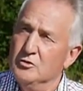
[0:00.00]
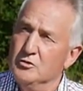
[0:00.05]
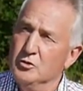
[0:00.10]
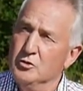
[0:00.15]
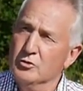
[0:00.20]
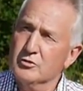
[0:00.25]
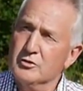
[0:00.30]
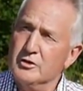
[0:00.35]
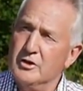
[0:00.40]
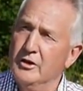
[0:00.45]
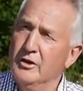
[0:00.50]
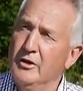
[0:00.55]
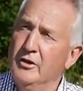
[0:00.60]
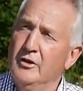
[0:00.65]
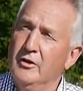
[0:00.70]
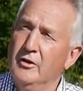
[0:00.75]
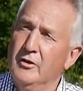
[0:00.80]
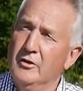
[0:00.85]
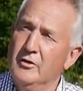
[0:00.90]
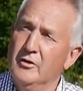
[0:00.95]
Donc,
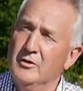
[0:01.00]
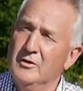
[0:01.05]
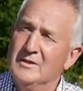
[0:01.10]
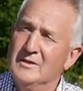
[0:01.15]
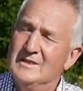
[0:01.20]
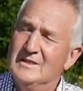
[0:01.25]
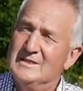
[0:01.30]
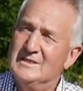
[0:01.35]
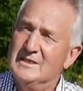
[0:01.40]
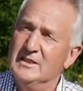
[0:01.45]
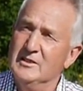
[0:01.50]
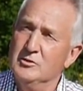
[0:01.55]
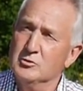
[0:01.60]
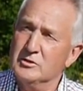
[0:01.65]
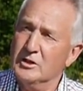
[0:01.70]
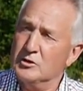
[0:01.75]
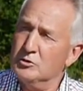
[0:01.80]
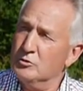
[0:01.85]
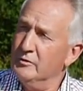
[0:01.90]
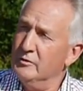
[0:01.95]
euh, ce qui
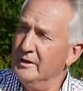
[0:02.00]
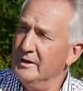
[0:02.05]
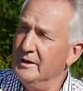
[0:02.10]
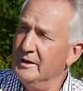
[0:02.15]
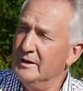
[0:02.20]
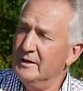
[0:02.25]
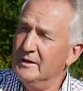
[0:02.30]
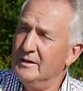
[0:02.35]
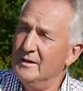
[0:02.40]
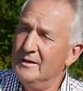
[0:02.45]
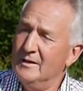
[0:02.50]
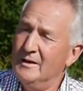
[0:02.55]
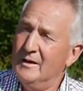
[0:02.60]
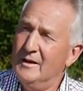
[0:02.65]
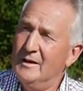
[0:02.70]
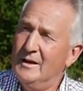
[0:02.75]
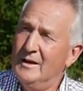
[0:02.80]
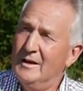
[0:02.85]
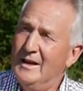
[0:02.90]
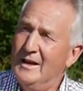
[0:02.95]
nous a trouvé
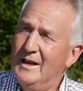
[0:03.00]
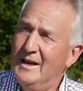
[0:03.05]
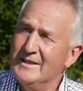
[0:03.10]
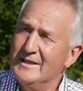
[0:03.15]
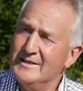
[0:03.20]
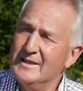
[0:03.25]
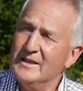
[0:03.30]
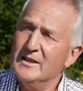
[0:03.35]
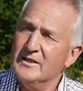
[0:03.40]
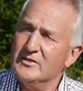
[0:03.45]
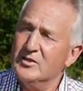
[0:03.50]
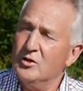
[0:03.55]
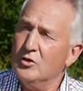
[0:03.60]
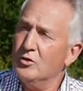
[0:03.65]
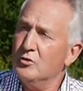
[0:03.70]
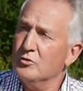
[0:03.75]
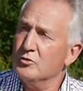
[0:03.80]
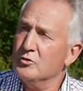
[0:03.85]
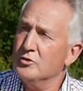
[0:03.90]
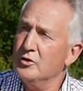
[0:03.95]

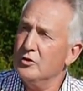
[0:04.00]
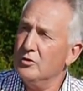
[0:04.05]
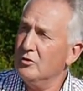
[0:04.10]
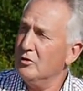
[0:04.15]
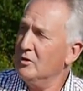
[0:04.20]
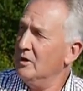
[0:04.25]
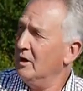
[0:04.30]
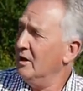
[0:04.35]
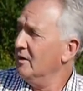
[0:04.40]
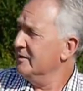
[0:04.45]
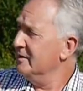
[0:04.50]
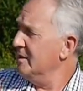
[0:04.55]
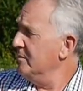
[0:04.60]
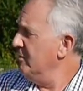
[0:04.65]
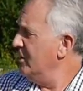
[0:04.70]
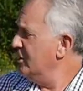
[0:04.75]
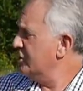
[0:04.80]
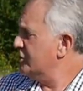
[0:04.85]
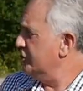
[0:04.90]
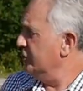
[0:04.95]
intéressant dans la
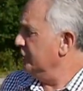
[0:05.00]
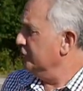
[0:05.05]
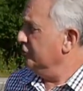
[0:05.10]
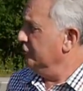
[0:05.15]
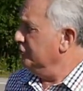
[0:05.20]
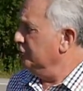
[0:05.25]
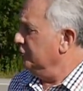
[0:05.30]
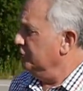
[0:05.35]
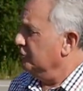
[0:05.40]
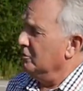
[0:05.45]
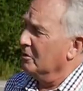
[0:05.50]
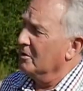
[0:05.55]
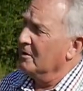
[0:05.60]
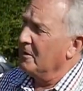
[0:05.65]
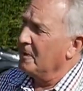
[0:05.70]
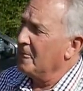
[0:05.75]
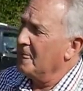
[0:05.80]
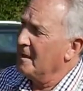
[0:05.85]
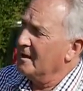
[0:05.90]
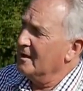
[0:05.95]
démarche du
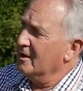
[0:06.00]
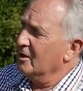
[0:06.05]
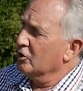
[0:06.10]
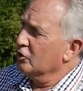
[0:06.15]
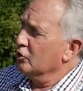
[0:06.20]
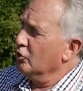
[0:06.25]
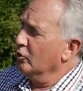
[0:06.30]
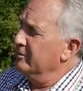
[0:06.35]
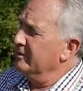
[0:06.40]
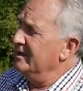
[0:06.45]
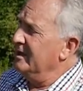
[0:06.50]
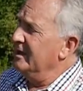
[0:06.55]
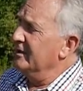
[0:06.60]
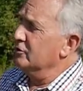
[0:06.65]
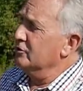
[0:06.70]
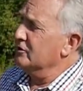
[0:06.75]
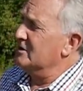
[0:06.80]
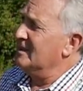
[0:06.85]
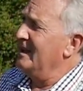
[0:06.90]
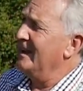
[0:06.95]

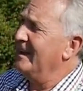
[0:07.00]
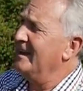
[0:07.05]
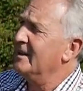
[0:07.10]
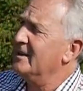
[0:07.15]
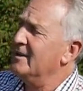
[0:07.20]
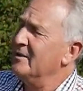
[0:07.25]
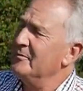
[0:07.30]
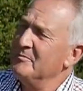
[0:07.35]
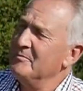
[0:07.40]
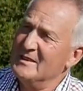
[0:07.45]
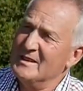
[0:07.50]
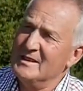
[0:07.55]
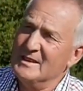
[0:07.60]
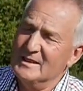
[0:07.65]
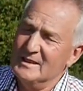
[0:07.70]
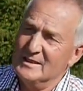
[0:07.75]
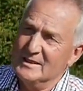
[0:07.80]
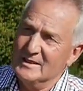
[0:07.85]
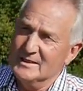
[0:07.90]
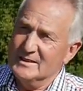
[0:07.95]
combiné Guttler,
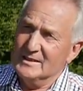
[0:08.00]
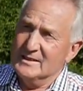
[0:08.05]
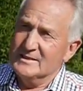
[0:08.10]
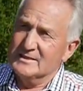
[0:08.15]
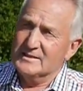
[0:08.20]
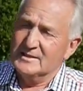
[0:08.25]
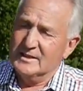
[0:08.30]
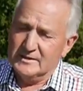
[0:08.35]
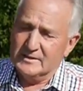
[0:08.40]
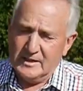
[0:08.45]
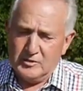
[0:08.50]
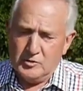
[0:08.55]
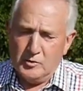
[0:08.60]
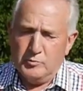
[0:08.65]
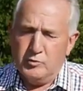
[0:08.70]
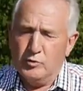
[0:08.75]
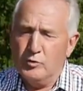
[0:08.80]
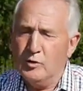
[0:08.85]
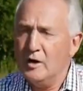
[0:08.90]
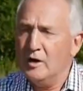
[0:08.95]
c'était
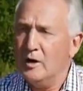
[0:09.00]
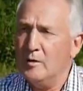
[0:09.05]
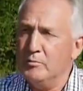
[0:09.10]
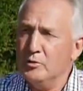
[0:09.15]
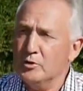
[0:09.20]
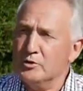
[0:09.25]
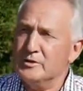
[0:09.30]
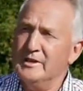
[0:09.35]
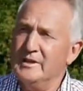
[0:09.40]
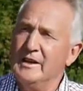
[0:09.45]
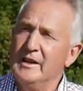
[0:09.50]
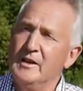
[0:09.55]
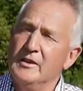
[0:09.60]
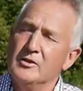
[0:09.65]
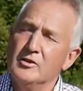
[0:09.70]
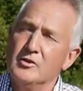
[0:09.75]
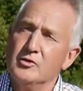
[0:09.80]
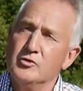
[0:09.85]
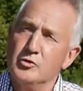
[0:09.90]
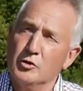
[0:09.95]
de pouvoir
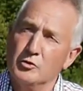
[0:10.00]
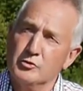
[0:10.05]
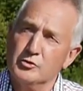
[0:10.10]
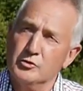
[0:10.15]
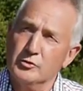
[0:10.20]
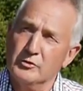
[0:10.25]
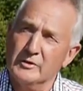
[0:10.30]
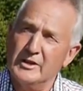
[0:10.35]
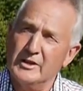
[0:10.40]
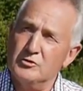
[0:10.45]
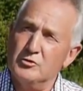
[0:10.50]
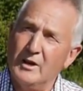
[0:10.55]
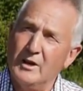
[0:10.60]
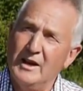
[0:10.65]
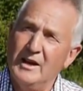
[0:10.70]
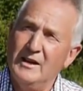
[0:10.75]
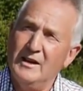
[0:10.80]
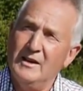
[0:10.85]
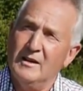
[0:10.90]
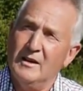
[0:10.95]
apporter une solution
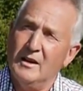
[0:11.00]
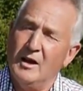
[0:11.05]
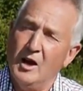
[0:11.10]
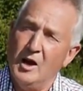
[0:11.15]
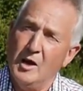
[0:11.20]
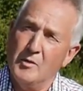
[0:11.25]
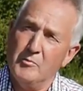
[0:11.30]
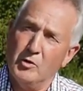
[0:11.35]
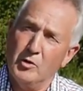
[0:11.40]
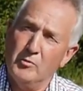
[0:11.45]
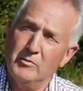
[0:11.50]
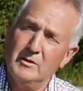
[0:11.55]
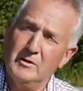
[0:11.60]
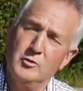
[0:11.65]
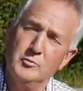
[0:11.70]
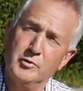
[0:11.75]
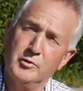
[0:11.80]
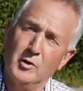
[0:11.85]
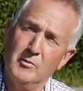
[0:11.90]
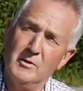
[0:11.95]
naturelle à un
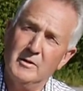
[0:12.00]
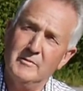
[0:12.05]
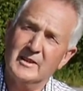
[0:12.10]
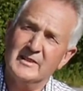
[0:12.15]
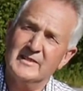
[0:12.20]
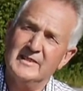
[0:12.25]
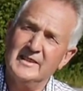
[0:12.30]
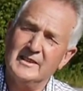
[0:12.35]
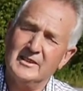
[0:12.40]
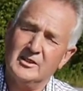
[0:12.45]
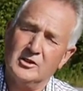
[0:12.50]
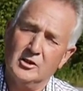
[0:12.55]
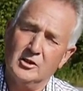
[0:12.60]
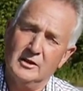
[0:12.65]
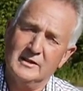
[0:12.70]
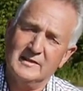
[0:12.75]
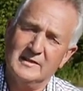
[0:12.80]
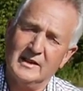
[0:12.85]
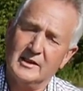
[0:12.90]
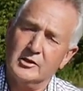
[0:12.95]
problème, une problématique que
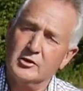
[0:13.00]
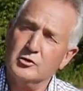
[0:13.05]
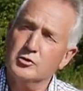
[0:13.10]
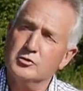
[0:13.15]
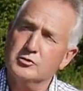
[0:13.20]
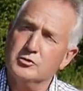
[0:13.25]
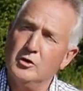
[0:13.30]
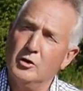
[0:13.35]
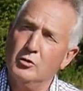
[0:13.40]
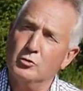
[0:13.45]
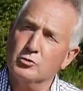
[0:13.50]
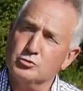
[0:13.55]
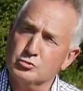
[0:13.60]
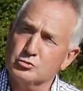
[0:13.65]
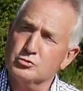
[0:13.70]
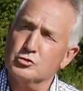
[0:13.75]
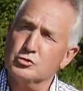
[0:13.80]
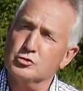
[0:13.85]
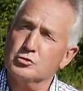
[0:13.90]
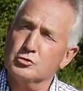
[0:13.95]
les agriculteurs ont
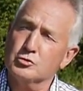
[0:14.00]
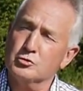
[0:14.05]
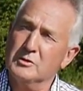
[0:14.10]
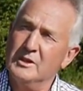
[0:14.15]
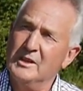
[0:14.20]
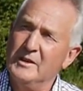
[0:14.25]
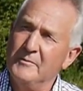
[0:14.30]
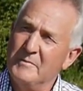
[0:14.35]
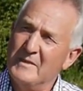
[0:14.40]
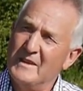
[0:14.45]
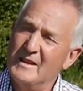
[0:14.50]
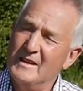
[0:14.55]
tous aujourd'hui.